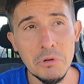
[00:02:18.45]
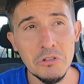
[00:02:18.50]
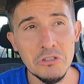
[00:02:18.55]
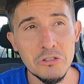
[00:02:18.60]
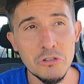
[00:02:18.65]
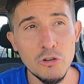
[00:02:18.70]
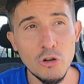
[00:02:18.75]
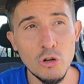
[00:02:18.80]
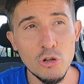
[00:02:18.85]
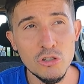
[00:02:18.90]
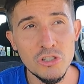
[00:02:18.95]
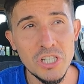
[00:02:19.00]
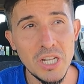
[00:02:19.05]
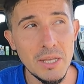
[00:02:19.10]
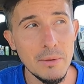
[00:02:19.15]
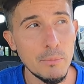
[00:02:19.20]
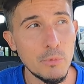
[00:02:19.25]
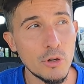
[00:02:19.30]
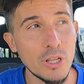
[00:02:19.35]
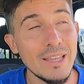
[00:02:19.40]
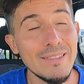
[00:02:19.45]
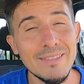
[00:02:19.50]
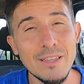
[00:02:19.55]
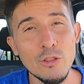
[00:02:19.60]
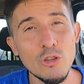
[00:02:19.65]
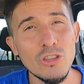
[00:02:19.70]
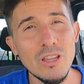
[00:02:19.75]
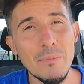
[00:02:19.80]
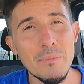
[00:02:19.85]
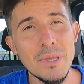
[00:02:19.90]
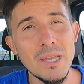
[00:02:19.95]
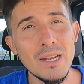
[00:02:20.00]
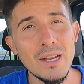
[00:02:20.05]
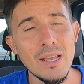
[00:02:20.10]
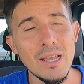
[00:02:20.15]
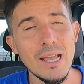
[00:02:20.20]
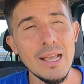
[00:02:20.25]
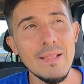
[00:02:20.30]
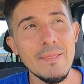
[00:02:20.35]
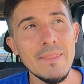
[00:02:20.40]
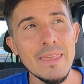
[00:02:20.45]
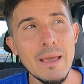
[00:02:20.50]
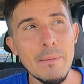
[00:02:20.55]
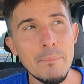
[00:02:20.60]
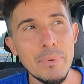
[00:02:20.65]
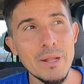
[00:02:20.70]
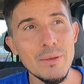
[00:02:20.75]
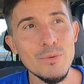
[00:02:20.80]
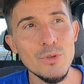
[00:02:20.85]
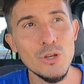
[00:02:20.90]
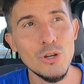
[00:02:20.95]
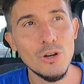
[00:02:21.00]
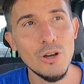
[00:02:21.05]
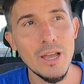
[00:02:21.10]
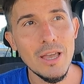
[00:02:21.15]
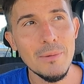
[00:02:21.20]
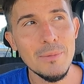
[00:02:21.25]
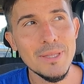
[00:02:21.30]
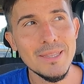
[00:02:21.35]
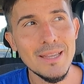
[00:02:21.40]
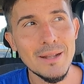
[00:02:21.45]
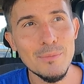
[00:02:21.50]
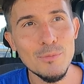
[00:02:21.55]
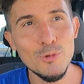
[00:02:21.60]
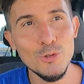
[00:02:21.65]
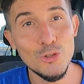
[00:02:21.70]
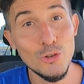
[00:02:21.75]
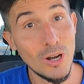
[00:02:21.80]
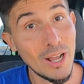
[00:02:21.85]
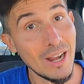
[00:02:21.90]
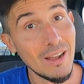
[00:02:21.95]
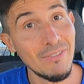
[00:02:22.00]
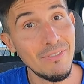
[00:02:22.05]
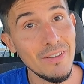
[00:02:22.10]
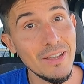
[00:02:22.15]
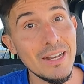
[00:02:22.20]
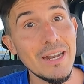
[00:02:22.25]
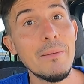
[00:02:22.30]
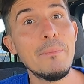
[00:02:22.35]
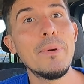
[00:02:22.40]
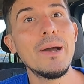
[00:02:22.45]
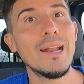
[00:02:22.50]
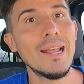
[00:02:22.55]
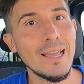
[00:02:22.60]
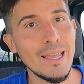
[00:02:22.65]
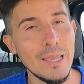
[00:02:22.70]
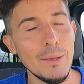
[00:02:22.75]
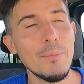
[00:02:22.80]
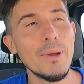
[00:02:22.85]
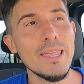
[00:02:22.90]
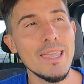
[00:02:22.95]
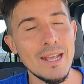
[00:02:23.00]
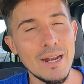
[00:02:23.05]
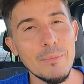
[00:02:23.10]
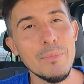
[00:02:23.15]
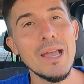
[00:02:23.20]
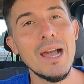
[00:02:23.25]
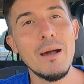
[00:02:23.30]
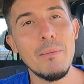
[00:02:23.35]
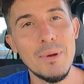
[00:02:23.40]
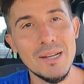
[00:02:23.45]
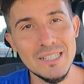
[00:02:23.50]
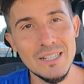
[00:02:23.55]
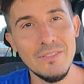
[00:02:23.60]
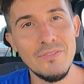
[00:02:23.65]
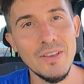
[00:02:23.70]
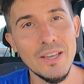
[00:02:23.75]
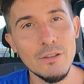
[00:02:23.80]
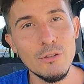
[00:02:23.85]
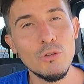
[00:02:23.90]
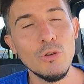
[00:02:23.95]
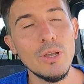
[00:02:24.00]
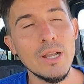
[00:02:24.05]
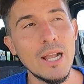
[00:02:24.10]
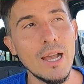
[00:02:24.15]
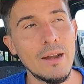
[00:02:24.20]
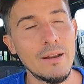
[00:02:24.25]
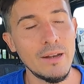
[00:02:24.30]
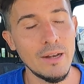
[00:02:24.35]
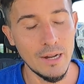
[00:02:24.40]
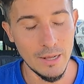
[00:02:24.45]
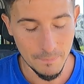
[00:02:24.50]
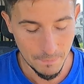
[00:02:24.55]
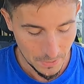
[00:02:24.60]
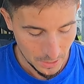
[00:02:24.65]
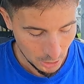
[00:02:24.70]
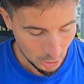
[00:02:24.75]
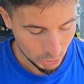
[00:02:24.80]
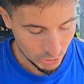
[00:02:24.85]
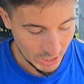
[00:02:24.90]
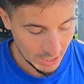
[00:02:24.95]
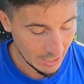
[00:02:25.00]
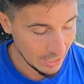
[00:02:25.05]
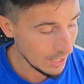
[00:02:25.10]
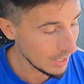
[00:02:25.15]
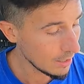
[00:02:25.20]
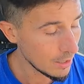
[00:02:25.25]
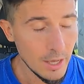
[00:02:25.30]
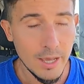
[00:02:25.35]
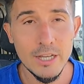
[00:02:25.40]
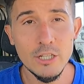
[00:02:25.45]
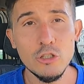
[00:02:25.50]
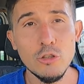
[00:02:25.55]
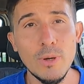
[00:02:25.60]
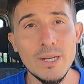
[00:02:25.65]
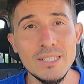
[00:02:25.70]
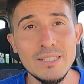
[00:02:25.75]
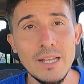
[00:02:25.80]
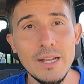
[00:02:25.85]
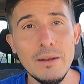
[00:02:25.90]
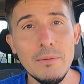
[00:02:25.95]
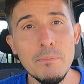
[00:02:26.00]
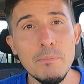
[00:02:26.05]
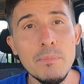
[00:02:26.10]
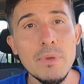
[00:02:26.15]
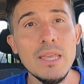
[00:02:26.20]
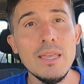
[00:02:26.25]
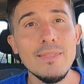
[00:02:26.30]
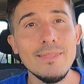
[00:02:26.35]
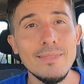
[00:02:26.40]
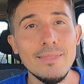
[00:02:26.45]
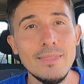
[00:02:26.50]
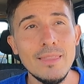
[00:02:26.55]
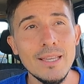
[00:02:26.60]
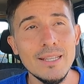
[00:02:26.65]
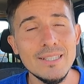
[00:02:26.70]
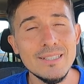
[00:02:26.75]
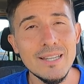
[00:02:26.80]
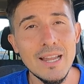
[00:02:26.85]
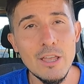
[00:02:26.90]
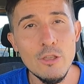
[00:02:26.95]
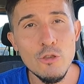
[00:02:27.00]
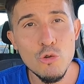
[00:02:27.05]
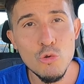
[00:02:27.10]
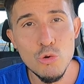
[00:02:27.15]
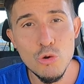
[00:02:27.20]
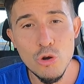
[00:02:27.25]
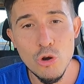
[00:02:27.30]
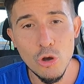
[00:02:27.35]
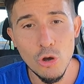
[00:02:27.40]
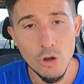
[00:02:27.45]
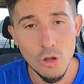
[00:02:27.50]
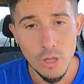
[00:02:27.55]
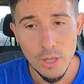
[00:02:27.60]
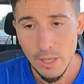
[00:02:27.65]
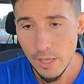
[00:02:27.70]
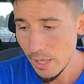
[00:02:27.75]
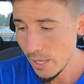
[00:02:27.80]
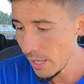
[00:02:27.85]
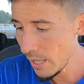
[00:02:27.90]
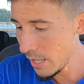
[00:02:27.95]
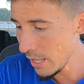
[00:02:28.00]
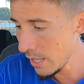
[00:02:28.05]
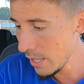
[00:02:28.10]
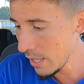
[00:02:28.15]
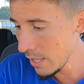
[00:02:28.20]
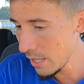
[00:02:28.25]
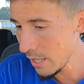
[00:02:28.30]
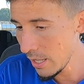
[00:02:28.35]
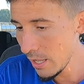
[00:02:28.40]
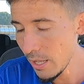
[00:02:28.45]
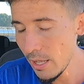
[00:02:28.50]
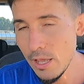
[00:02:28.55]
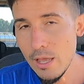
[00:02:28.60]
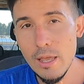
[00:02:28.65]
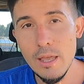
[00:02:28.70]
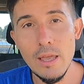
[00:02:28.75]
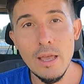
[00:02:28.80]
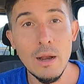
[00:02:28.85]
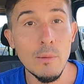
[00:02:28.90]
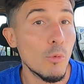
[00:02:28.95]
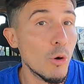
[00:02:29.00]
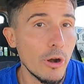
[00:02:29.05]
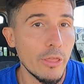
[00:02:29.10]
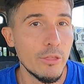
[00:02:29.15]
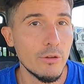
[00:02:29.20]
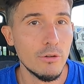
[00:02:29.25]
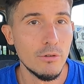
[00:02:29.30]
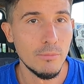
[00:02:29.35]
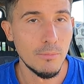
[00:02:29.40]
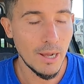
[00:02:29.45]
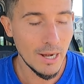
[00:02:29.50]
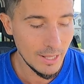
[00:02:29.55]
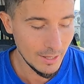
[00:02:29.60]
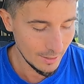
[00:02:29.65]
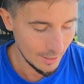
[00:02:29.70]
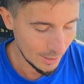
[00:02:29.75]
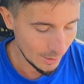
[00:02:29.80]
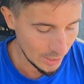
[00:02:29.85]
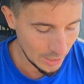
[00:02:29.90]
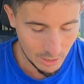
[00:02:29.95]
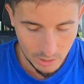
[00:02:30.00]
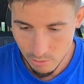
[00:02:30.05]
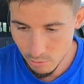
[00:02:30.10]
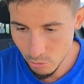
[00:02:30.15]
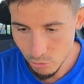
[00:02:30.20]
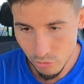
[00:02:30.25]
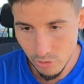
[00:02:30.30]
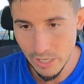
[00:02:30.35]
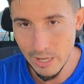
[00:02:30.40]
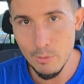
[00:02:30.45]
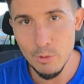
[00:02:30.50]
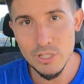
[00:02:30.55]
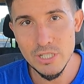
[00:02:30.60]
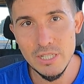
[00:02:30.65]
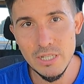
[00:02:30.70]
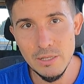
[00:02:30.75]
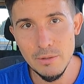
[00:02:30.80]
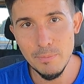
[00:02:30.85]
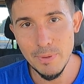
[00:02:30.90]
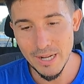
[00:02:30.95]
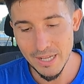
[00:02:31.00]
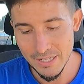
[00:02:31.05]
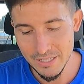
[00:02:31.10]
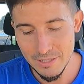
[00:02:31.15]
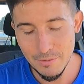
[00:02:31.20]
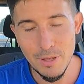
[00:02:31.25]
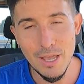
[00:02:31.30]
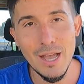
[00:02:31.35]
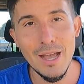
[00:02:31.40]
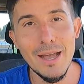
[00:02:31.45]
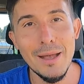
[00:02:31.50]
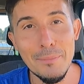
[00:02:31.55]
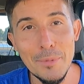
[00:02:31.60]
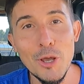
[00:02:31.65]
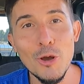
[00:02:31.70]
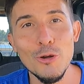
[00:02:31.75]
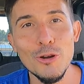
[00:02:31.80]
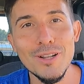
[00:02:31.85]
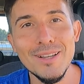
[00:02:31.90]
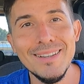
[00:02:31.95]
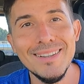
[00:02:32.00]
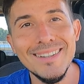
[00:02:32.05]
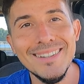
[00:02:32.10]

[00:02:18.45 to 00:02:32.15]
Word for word: Pero eso no lo sé, porque intento también el día previo evitar mucho la cafeína para que mañana me haga más efecto en carrera. O sea que esto va a ser mi desayuno eh, almuerzo, ¿vale? Ahora os grabo así para que se vea mejor.